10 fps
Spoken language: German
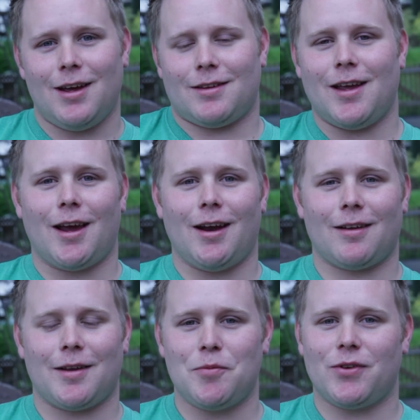Ich denke,
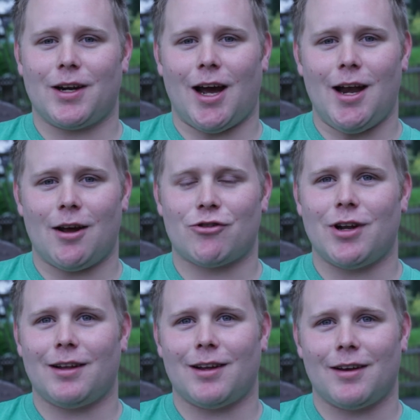das gibt es in keiner
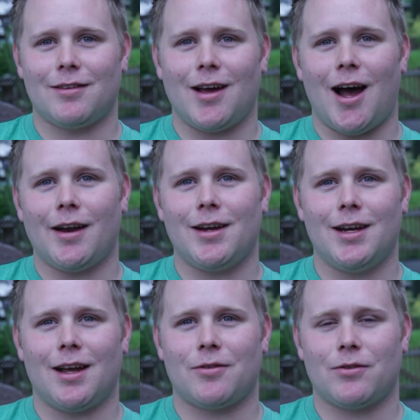Stadt. Das ist gerade hier
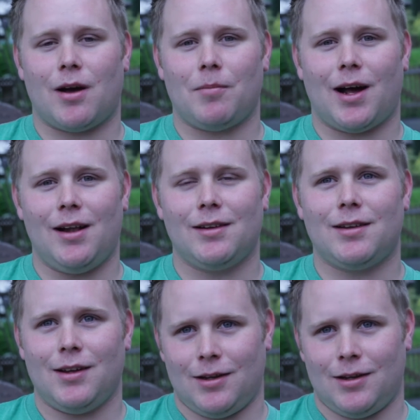der Zusammenhalt.